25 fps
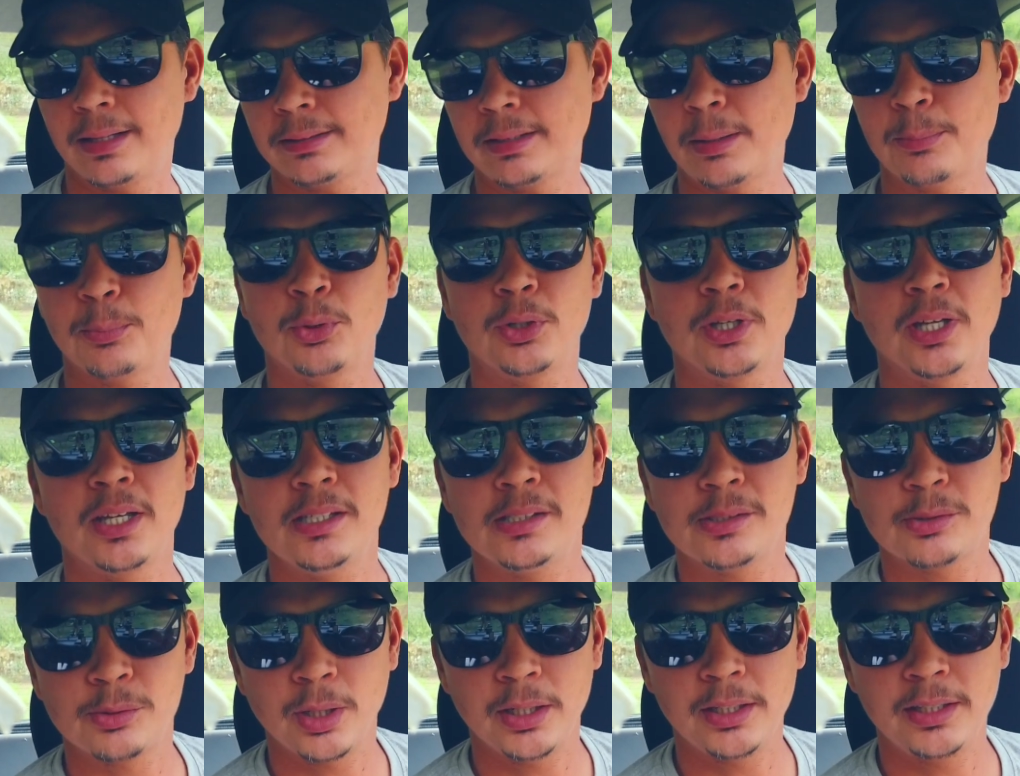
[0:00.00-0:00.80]
Até porque
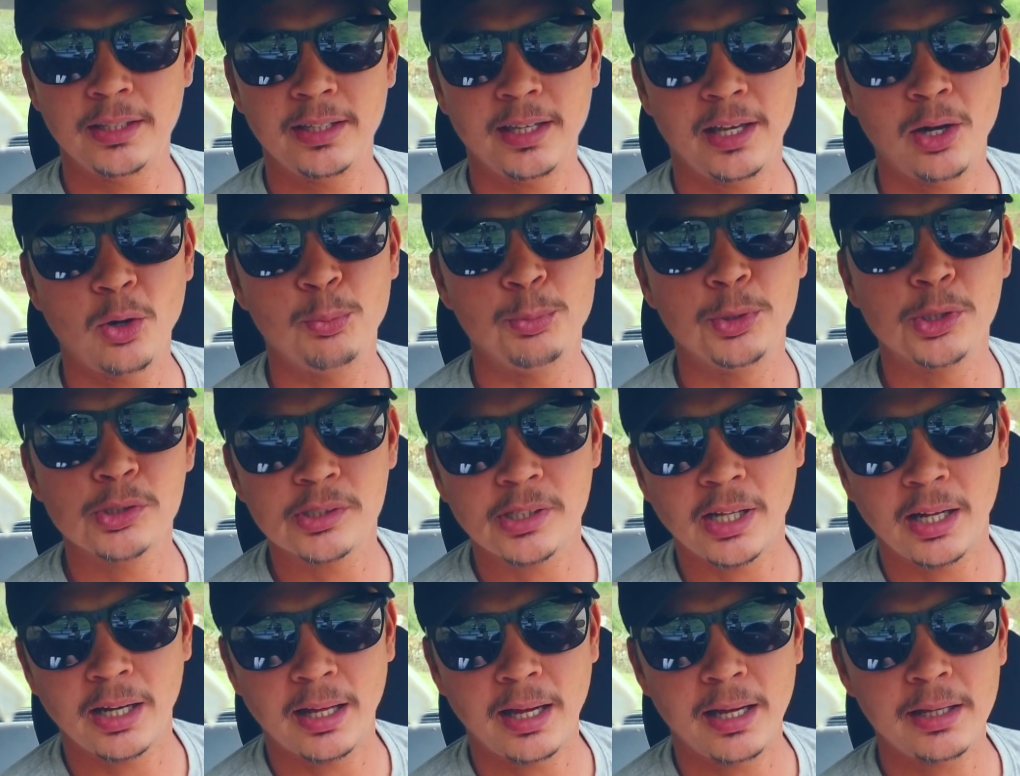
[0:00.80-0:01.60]
isso aí é o
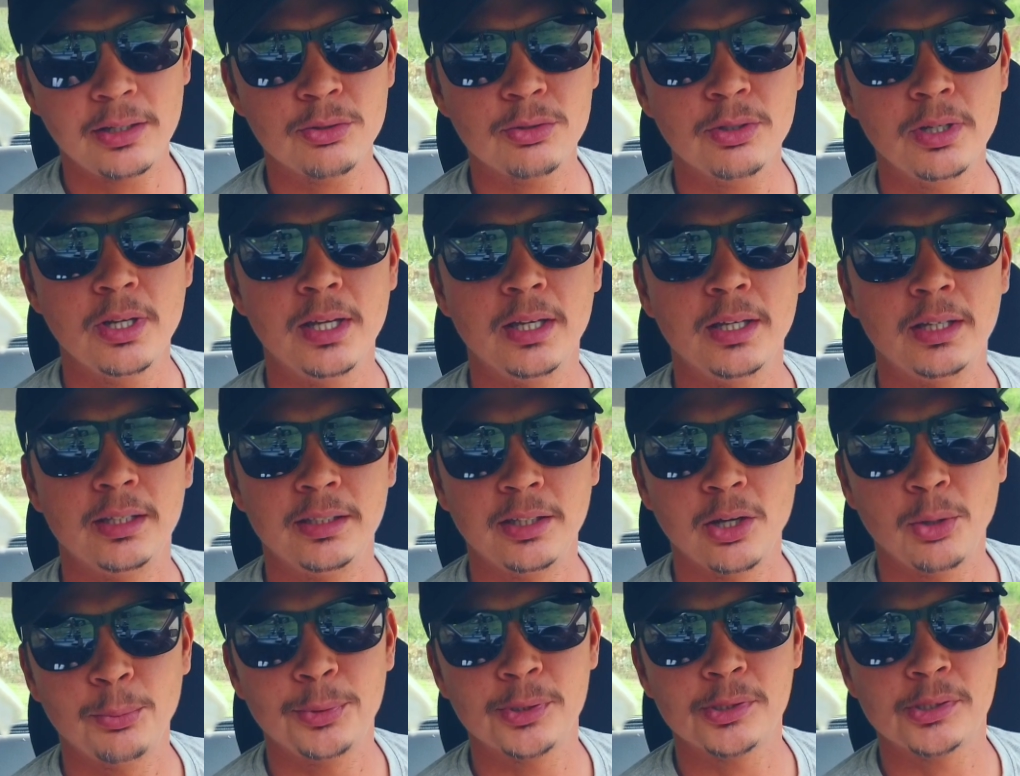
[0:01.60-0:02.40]
meu salário
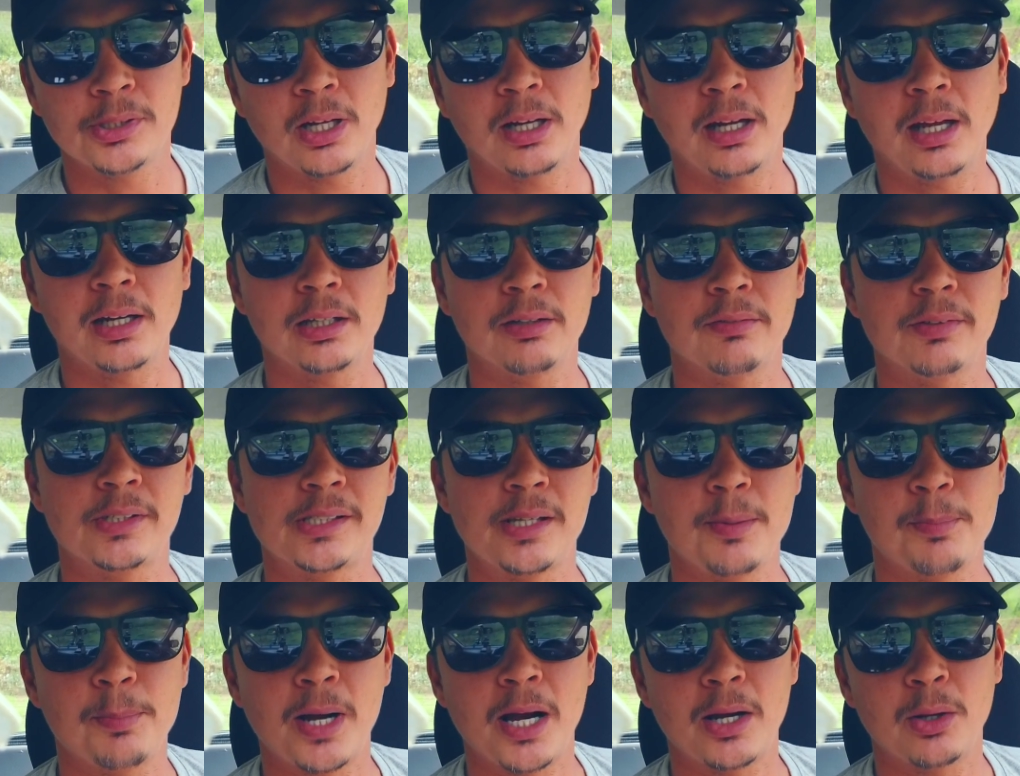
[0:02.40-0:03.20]
e é o meu salário que vai
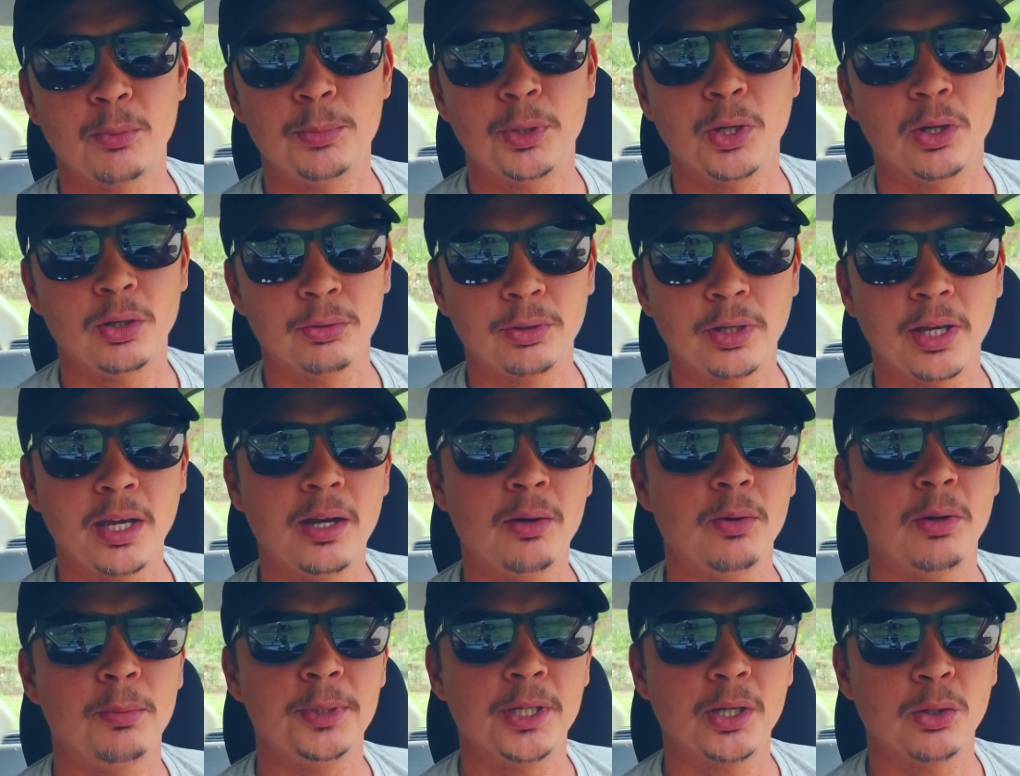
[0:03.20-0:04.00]
ser pago, o meu
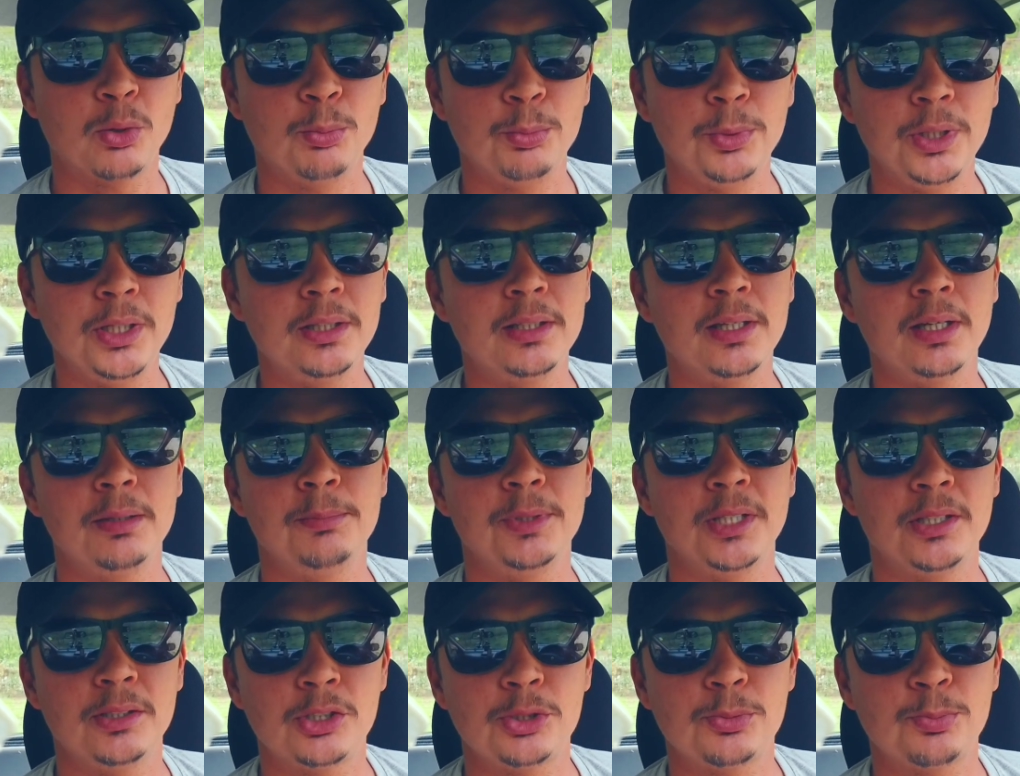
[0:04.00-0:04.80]
aluguel, a minha comida,
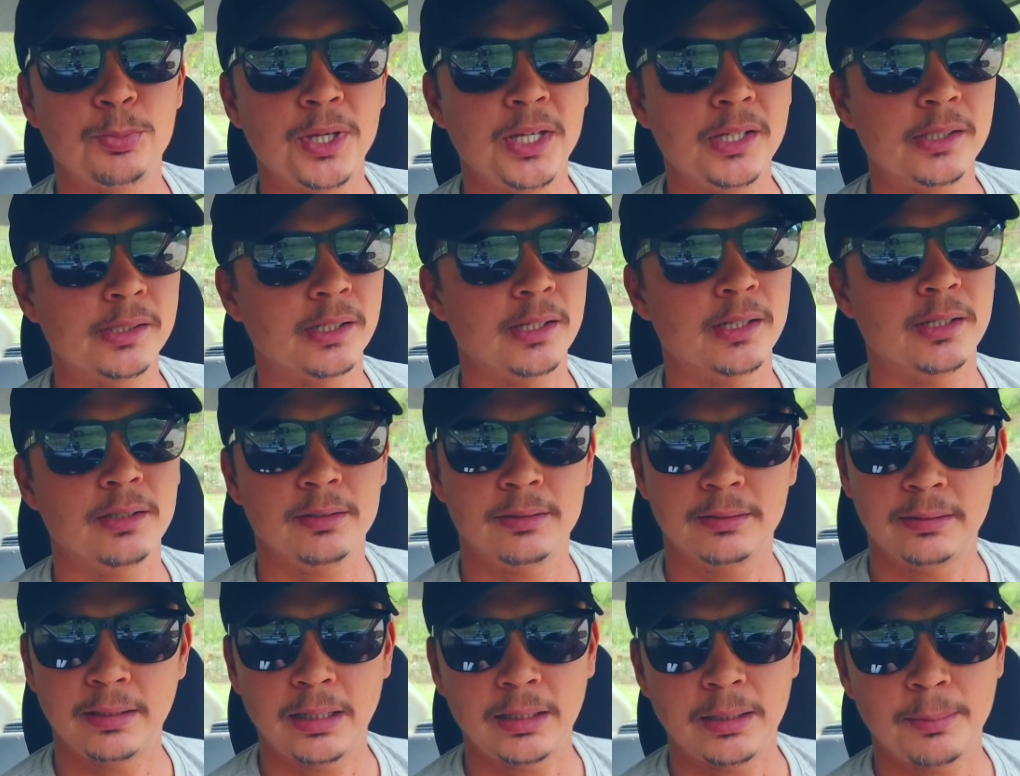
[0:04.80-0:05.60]
a minha
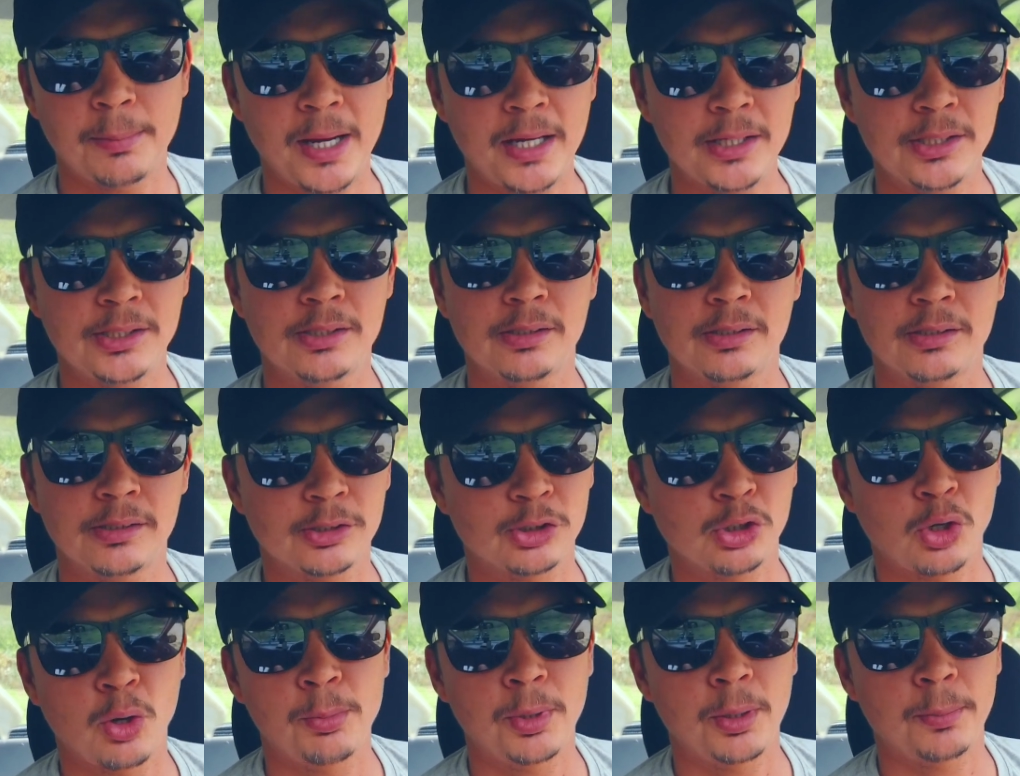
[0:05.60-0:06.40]
despesa, nada mais
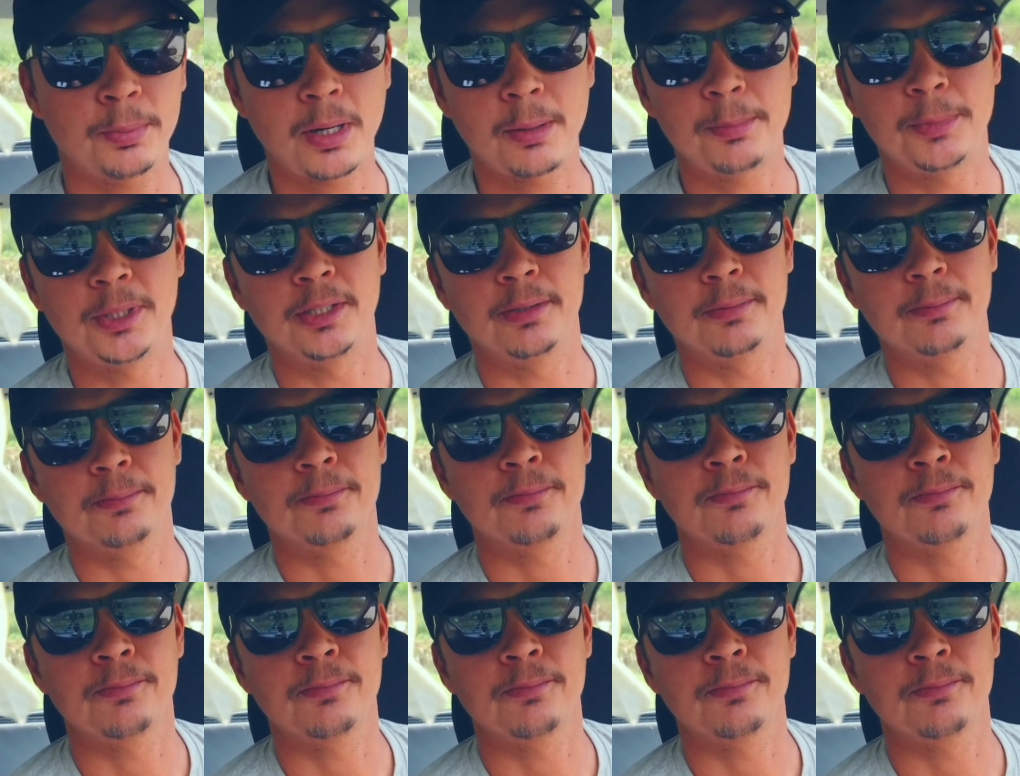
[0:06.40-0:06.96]
sobra para mim,